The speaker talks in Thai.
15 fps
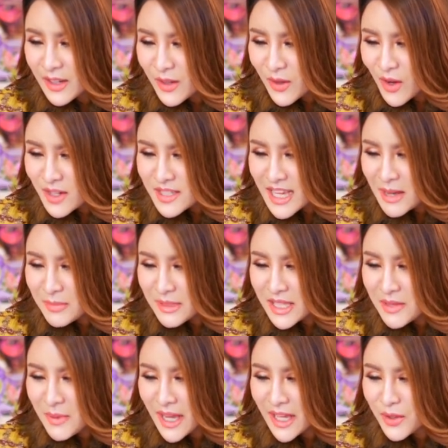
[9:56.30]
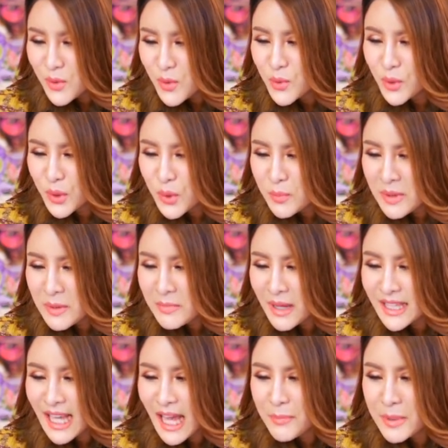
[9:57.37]
อ่ะเดี๋ยวเดี๋ยวขอแชร์ไปที่เพจครูรุ้งพิม
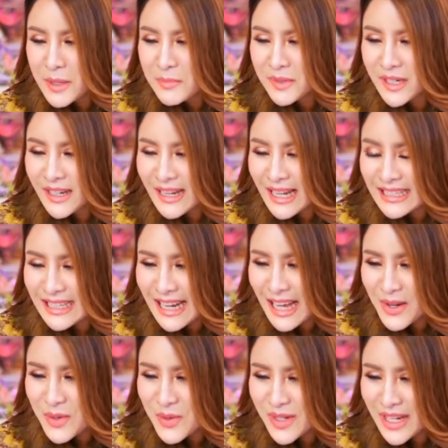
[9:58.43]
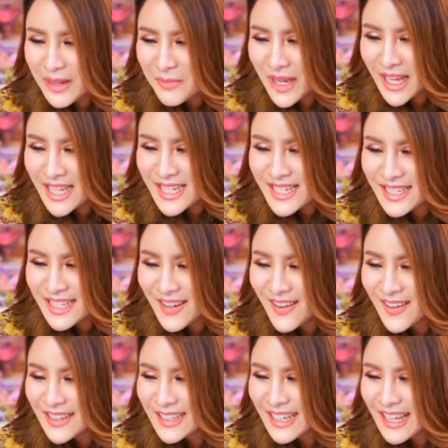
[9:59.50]
พัฒนาพิมรัตนากุลอีกเพจหนึ่ง
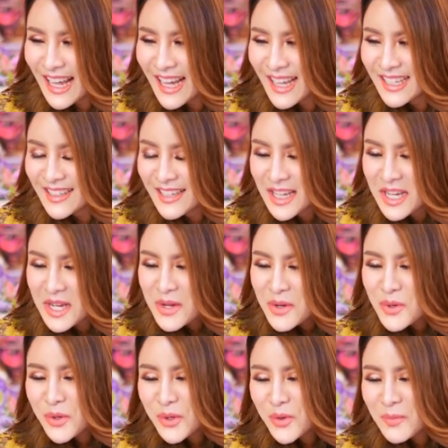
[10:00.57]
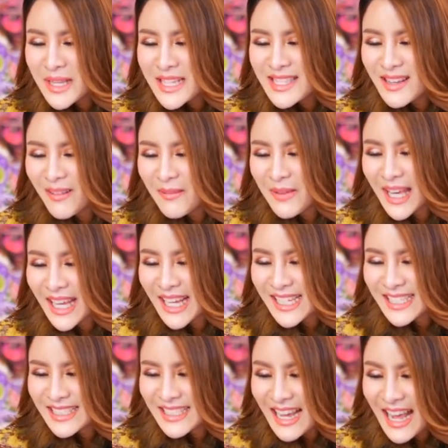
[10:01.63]
ก่อนนะคะครูรุ้งมีสองเพ
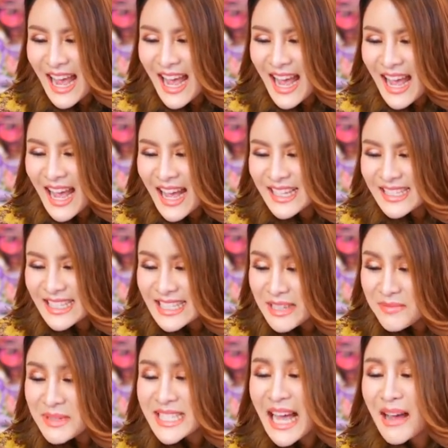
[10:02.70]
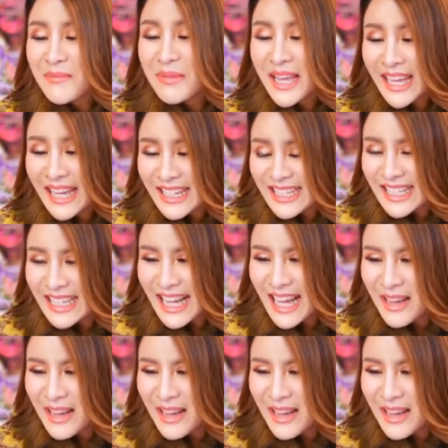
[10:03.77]
จจริงๆมีสามเพจนะ